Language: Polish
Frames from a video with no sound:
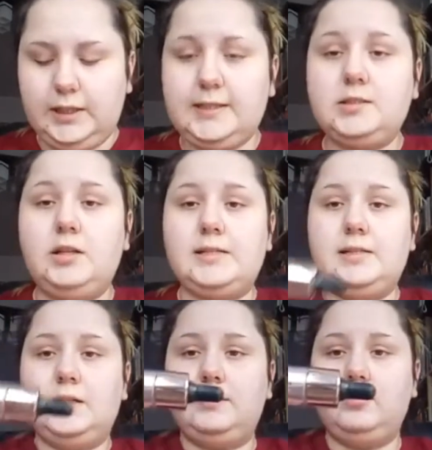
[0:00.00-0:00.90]
Jak
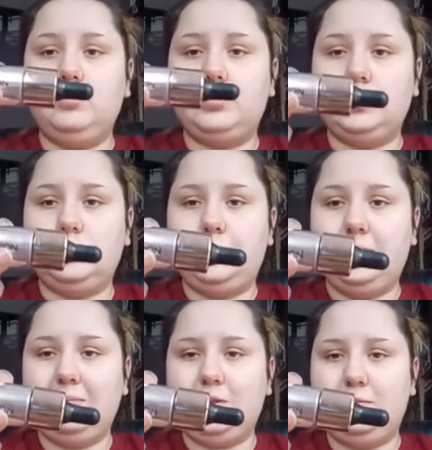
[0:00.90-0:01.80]
kolekcji Revolution
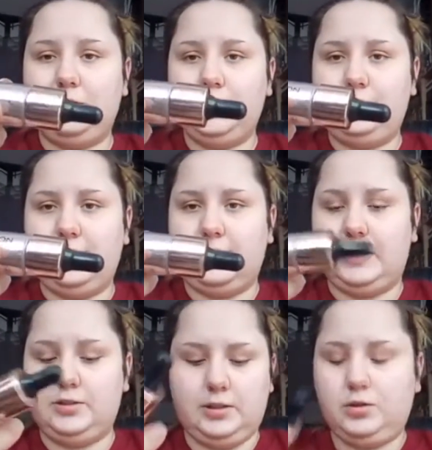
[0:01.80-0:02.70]
kupiłam sobie
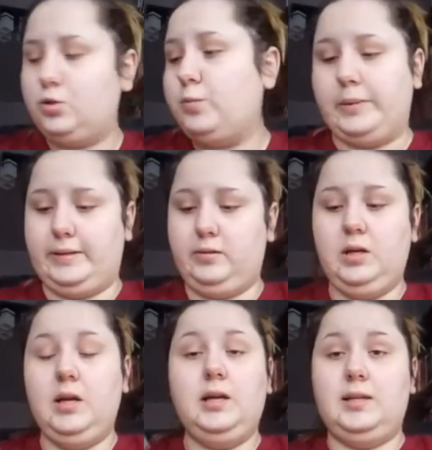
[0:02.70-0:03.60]
rozświetlacz i super.
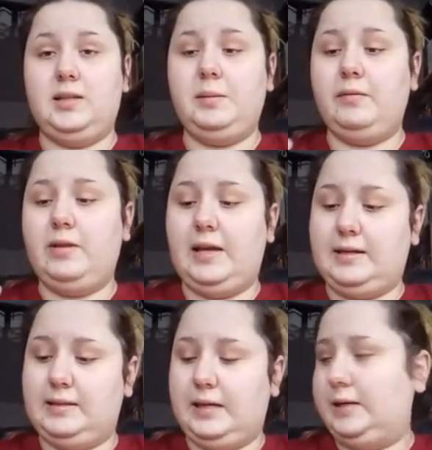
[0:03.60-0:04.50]
Jest naprawdę
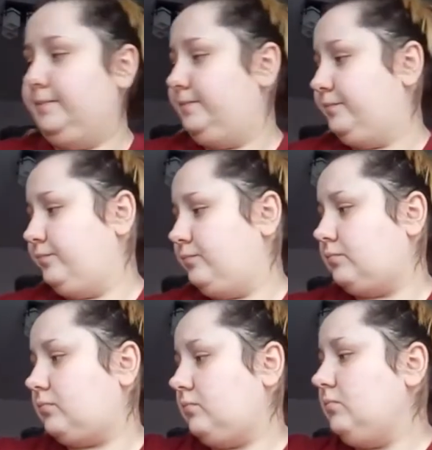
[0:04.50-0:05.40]
ekstra.
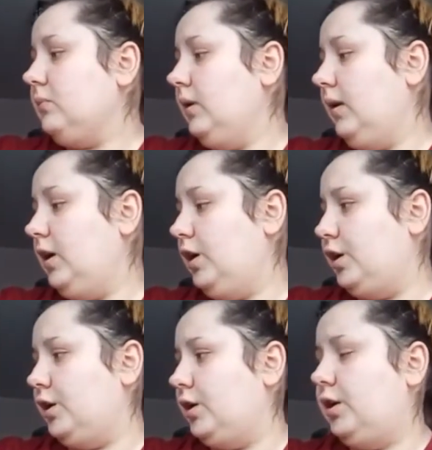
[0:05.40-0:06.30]

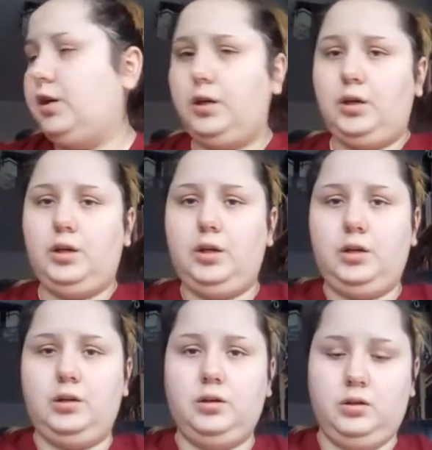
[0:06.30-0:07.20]
Yy, yy,
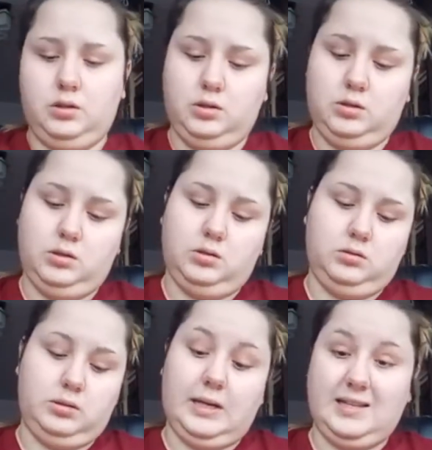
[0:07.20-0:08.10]
yy.
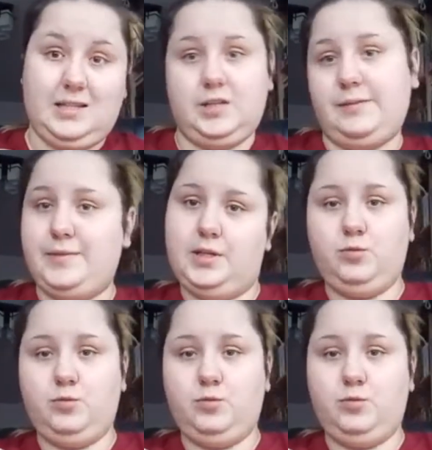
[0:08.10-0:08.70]
Odkręcasz wam